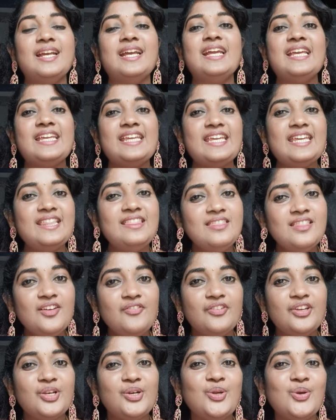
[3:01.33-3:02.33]
இந்த
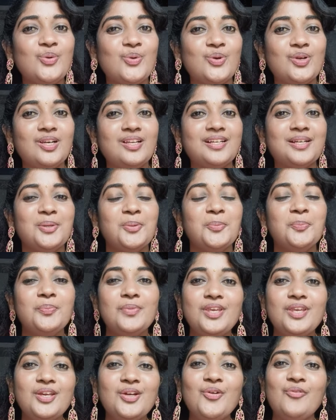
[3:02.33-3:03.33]
வீடியோ உங்களுக்கு
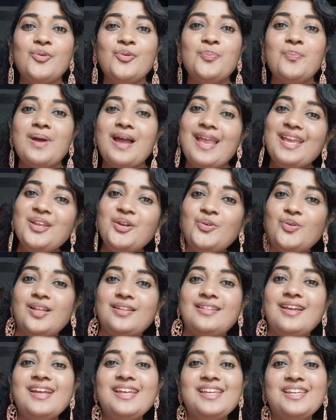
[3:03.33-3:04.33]
மிகவும்
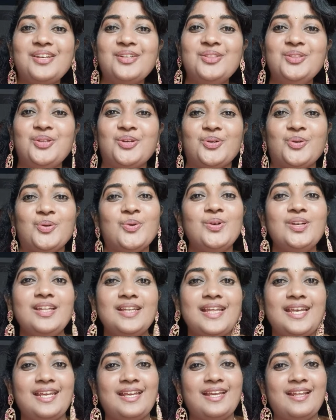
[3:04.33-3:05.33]
பயனுள்ளதாக இருந்திருக்கும்னு
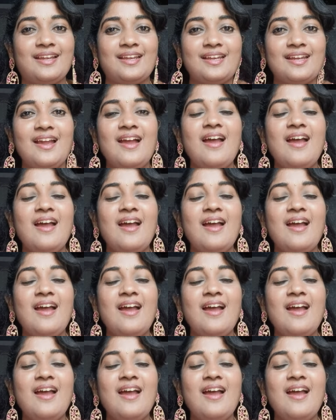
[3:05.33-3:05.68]
நினைக்கிறேன்